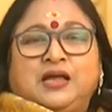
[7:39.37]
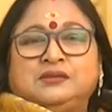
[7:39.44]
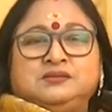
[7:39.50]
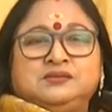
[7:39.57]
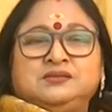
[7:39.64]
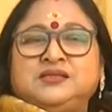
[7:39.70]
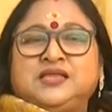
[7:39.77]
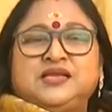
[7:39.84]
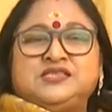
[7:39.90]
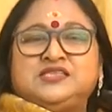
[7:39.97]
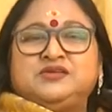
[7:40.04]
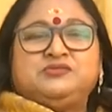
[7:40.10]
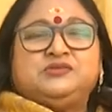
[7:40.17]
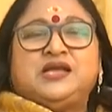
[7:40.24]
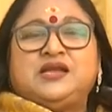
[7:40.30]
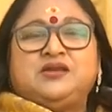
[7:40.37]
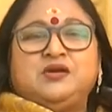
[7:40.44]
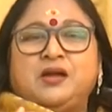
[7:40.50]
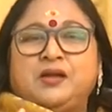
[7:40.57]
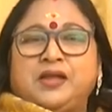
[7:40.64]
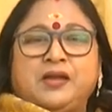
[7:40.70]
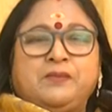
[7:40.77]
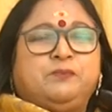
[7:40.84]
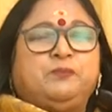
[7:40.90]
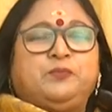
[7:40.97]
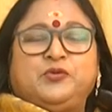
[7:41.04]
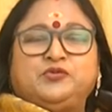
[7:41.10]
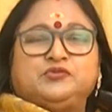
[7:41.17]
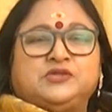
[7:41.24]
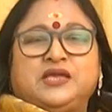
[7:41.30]
అందరి జీవితాలు
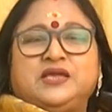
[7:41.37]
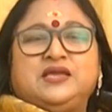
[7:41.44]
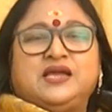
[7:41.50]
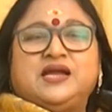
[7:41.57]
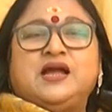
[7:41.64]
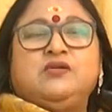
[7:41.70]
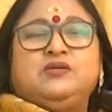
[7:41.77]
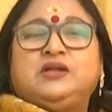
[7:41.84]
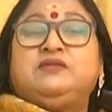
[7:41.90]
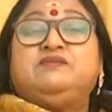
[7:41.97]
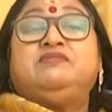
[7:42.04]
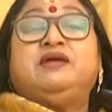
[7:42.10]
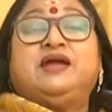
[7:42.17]
ఎప్పుడు తీయగా ఉంటే